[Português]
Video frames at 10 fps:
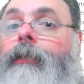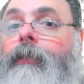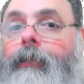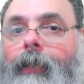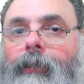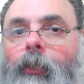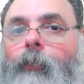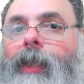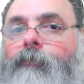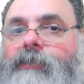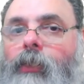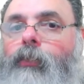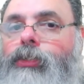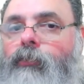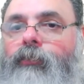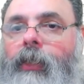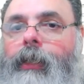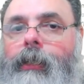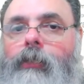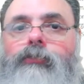E aí, como é que você
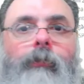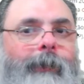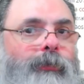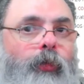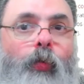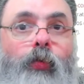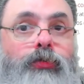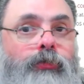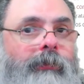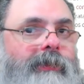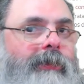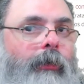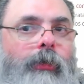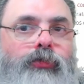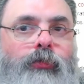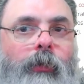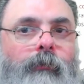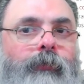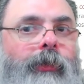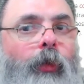quantifica isso? Mas o custo desse negócio todo
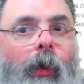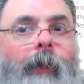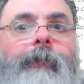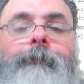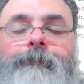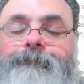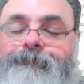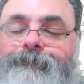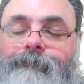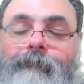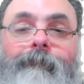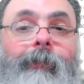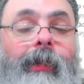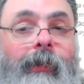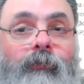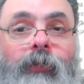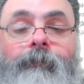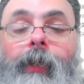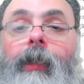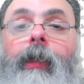foi enorme. Enfim,
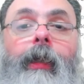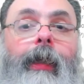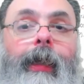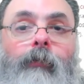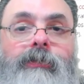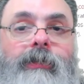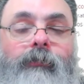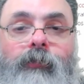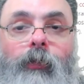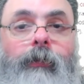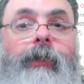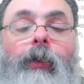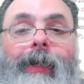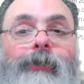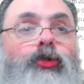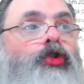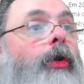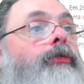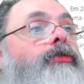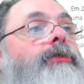é um desafio que não é
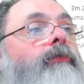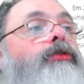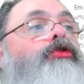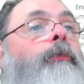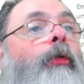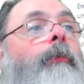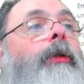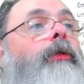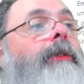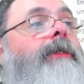só do serviço público, tá?